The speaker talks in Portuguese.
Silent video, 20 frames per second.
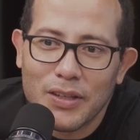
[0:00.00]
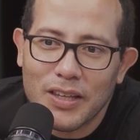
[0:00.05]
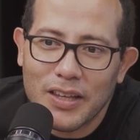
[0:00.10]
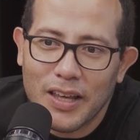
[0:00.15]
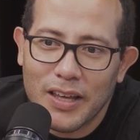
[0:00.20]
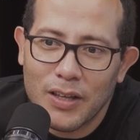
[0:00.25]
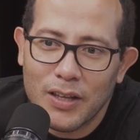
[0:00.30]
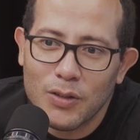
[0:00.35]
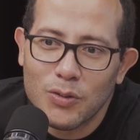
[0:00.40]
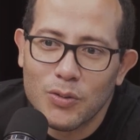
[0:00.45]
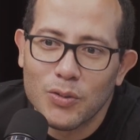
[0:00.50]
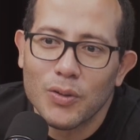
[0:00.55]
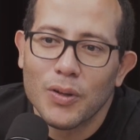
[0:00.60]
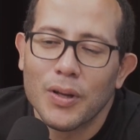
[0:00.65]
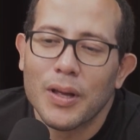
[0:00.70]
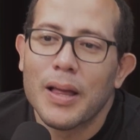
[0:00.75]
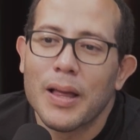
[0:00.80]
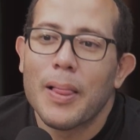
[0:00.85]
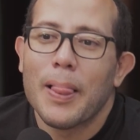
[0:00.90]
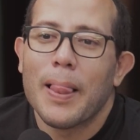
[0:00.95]
sabe é o é que, que, é isso?
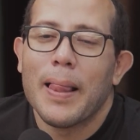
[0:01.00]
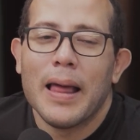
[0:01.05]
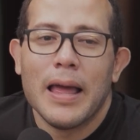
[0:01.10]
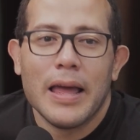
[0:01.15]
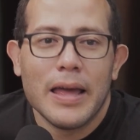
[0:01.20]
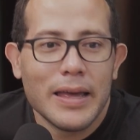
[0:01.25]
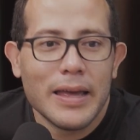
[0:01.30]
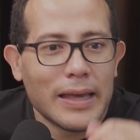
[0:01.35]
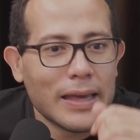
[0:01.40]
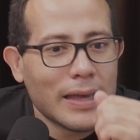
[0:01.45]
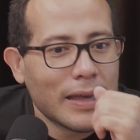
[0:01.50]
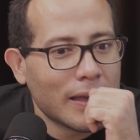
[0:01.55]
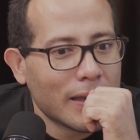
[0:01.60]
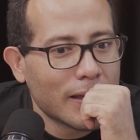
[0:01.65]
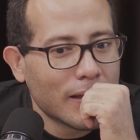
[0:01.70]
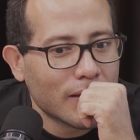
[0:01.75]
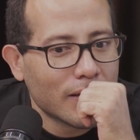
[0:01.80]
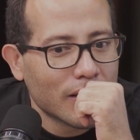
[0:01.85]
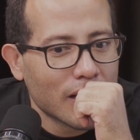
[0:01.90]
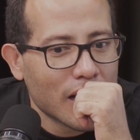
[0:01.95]
Surreal.
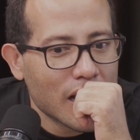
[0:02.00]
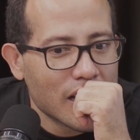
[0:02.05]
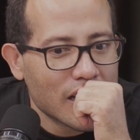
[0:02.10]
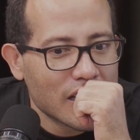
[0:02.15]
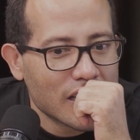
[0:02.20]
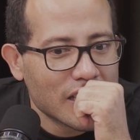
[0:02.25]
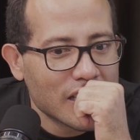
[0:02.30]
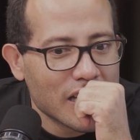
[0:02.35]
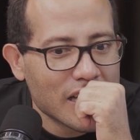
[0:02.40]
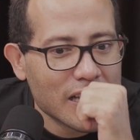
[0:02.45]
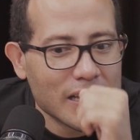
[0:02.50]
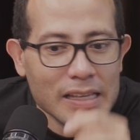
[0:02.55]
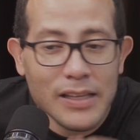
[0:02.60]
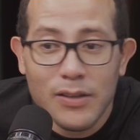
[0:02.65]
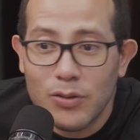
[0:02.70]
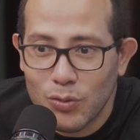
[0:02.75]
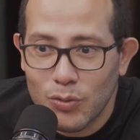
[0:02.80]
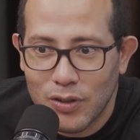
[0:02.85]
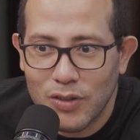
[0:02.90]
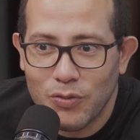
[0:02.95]
É
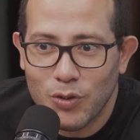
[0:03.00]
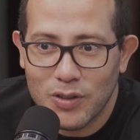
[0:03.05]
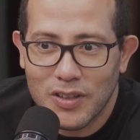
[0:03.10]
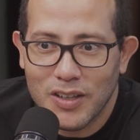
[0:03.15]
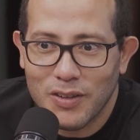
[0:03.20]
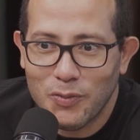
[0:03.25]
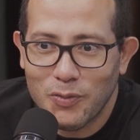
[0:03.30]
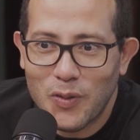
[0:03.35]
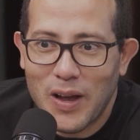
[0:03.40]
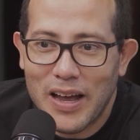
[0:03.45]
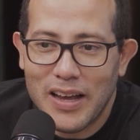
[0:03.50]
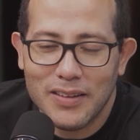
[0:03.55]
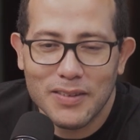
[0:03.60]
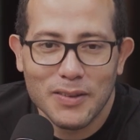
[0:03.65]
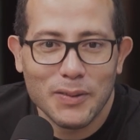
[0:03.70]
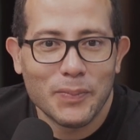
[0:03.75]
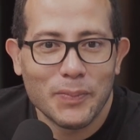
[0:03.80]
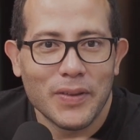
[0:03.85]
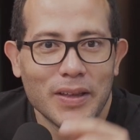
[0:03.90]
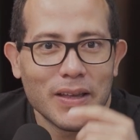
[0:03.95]
isso que você
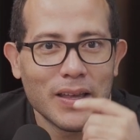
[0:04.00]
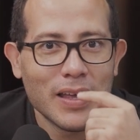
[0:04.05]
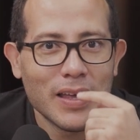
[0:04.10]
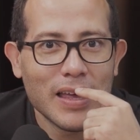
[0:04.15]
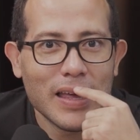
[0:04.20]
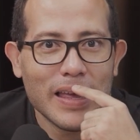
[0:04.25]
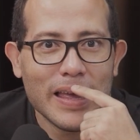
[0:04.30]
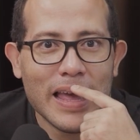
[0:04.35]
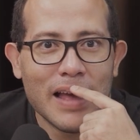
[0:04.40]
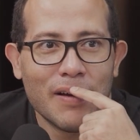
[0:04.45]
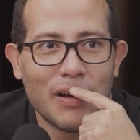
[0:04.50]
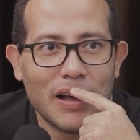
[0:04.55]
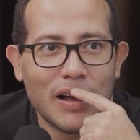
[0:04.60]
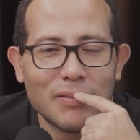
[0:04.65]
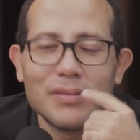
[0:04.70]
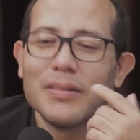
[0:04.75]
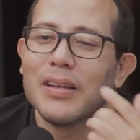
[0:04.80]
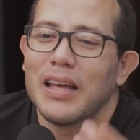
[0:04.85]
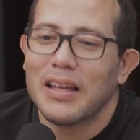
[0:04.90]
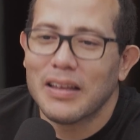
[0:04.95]
faz é
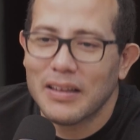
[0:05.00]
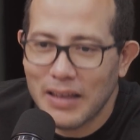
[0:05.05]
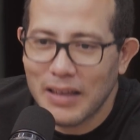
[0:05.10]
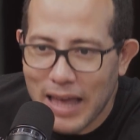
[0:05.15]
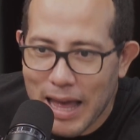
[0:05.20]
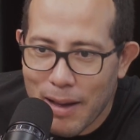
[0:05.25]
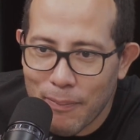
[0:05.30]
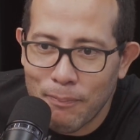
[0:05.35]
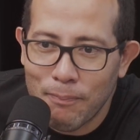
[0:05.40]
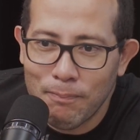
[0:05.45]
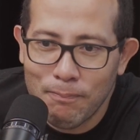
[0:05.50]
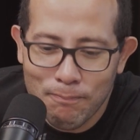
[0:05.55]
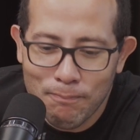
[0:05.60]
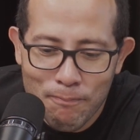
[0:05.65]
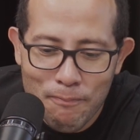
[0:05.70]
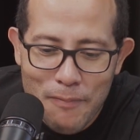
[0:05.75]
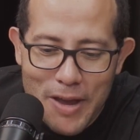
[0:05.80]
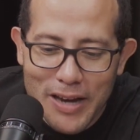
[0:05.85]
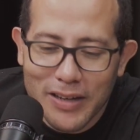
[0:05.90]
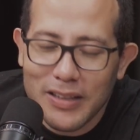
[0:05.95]
a, é a
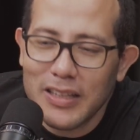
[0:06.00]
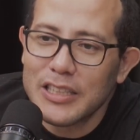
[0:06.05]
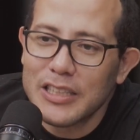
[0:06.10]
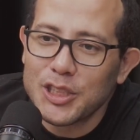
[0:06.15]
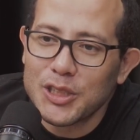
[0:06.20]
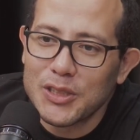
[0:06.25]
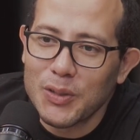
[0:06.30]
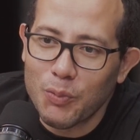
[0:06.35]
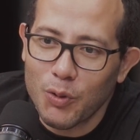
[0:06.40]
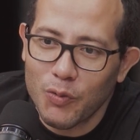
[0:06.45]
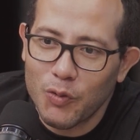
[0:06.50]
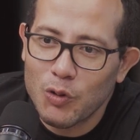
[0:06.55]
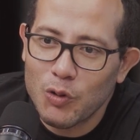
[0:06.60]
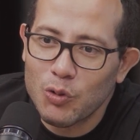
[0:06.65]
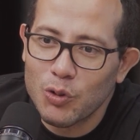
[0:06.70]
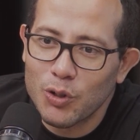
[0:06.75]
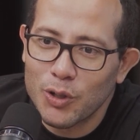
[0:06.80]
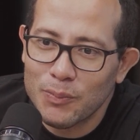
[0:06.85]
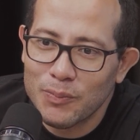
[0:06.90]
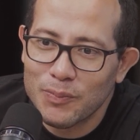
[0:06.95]
merda da gente ser
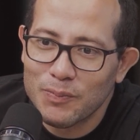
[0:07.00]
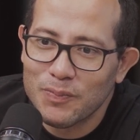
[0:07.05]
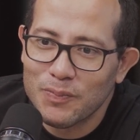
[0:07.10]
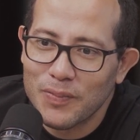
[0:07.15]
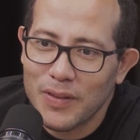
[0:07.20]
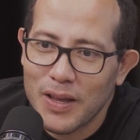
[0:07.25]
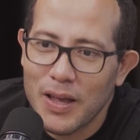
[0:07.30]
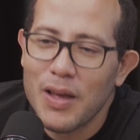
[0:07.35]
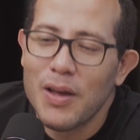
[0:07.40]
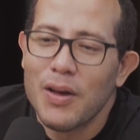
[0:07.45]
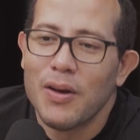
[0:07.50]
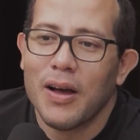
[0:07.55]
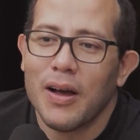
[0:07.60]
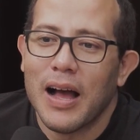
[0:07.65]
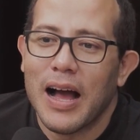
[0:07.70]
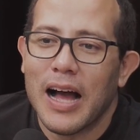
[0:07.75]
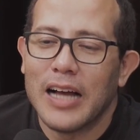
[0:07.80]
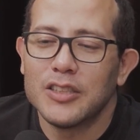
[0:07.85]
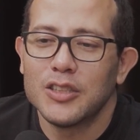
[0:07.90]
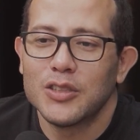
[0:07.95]
professor. É.
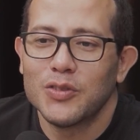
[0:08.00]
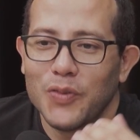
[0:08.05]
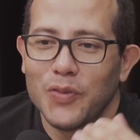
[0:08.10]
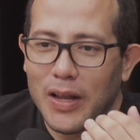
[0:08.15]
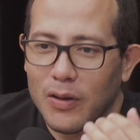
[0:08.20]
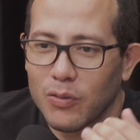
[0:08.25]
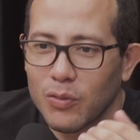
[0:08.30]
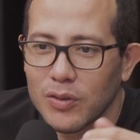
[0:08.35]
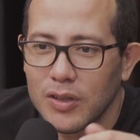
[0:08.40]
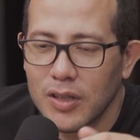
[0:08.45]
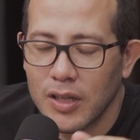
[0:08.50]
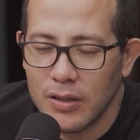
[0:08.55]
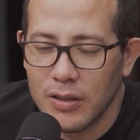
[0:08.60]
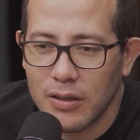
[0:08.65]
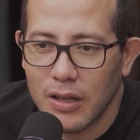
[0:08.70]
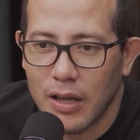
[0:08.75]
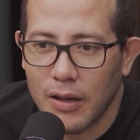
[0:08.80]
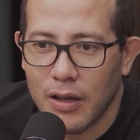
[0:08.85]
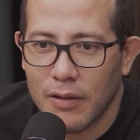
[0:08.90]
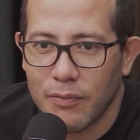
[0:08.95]
A gente fala com
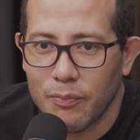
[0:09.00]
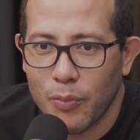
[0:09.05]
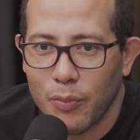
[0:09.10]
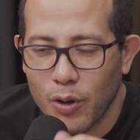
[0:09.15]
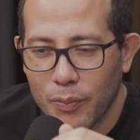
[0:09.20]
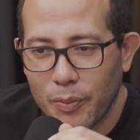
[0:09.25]
tanta